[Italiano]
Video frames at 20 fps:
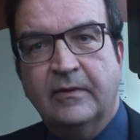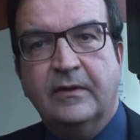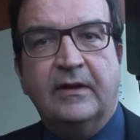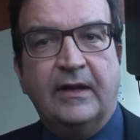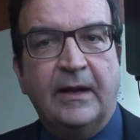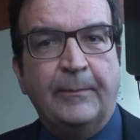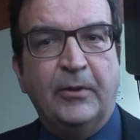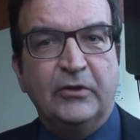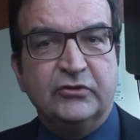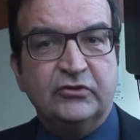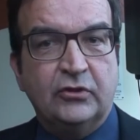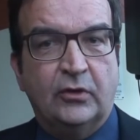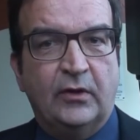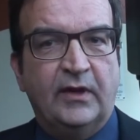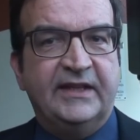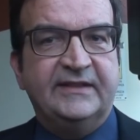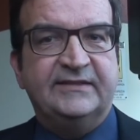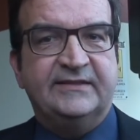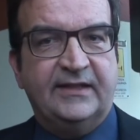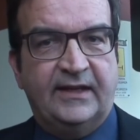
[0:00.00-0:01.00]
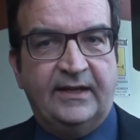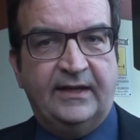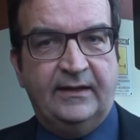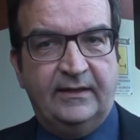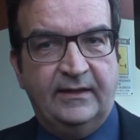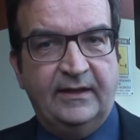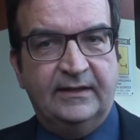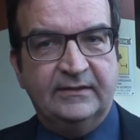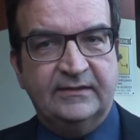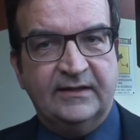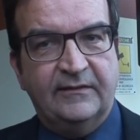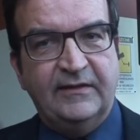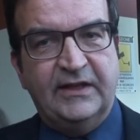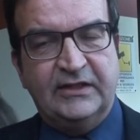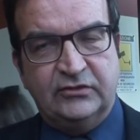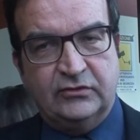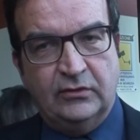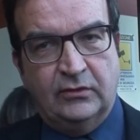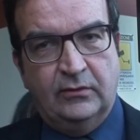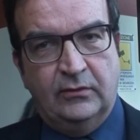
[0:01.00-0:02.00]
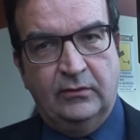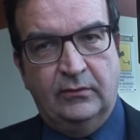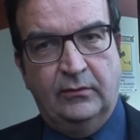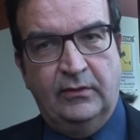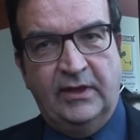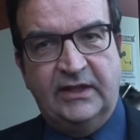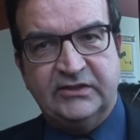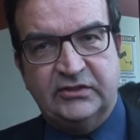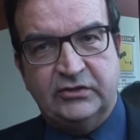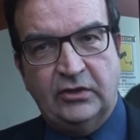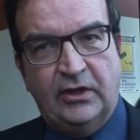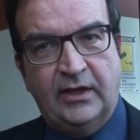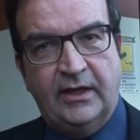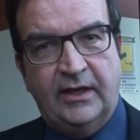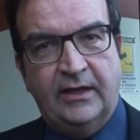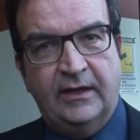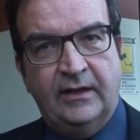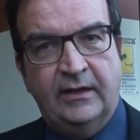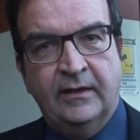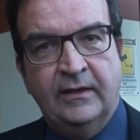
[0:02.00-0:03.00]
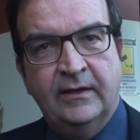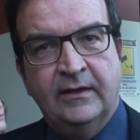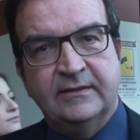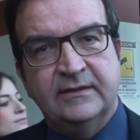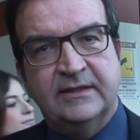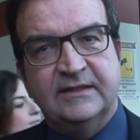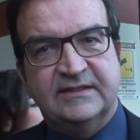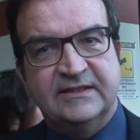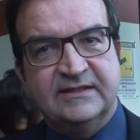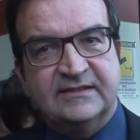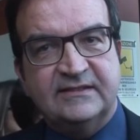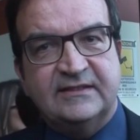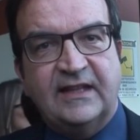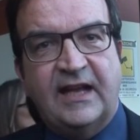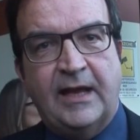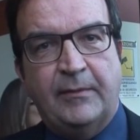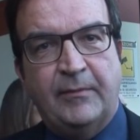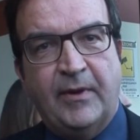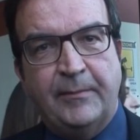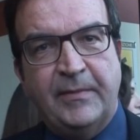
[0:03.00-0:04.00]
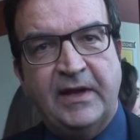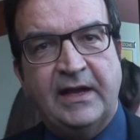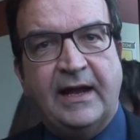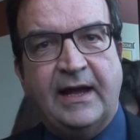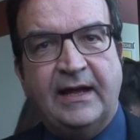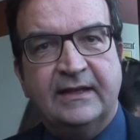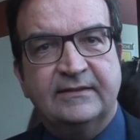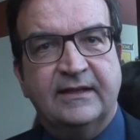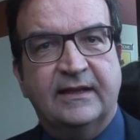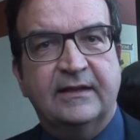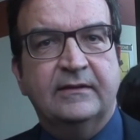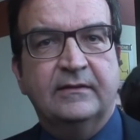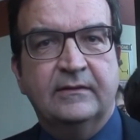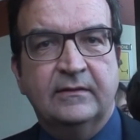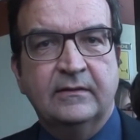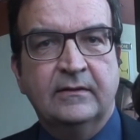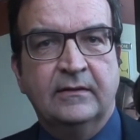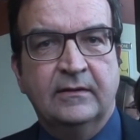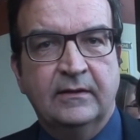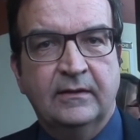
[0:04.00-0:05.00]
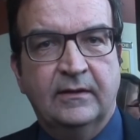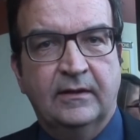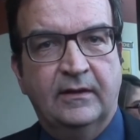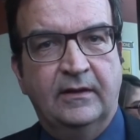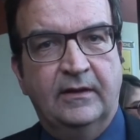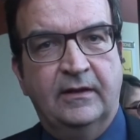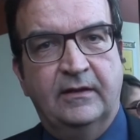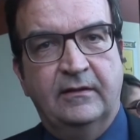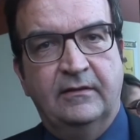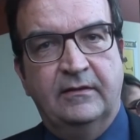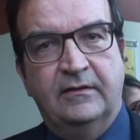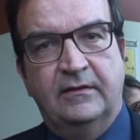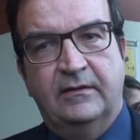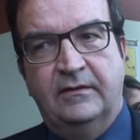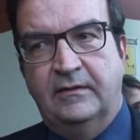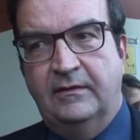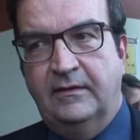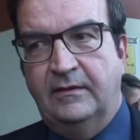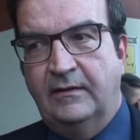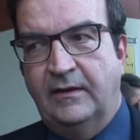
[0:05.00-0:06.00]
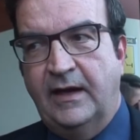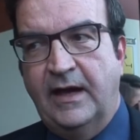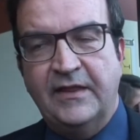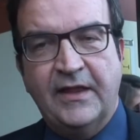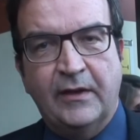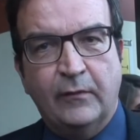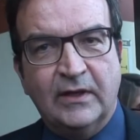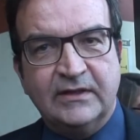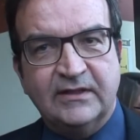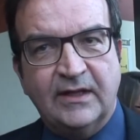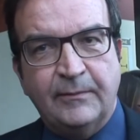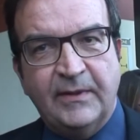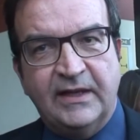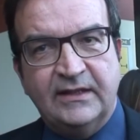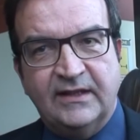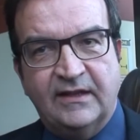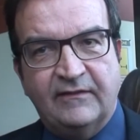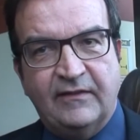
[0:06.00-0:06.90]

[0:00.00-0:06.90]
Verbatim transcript: che possono essere attraverso un'azione di sistema mirata eh, adeguatamente